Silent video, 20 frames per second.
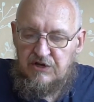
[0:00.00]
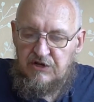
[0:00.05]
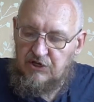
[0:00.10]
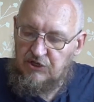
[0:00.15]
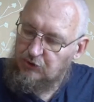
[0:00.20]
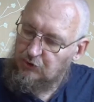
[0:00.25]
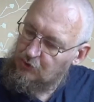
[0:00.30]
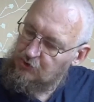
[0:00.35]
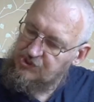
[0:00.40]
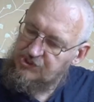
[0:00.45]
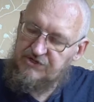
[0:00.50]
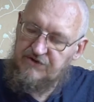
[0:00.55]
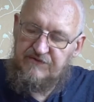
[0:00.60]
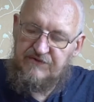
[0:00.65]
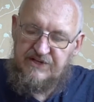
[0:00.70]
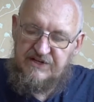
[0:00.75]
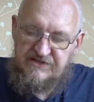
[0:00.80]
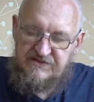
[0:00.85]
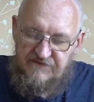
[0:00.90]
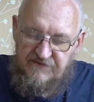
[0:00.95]
и точного
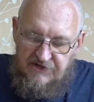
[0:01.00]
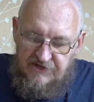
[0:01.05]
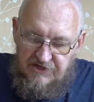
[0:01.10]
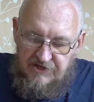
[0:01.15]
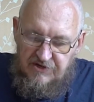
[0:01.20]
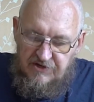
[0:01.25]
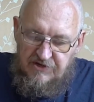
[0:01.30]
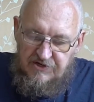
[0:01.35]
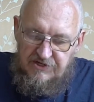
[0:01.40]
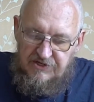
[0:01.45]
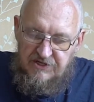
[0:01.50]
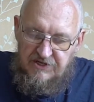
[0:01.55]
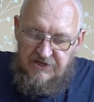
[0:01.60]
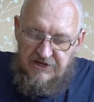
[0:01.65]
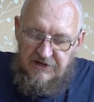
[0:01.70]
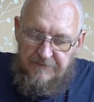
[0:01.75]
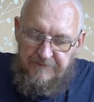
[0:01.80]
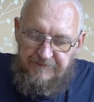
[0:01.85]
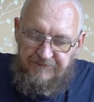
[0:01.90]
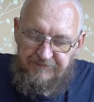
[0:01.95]
названия книги.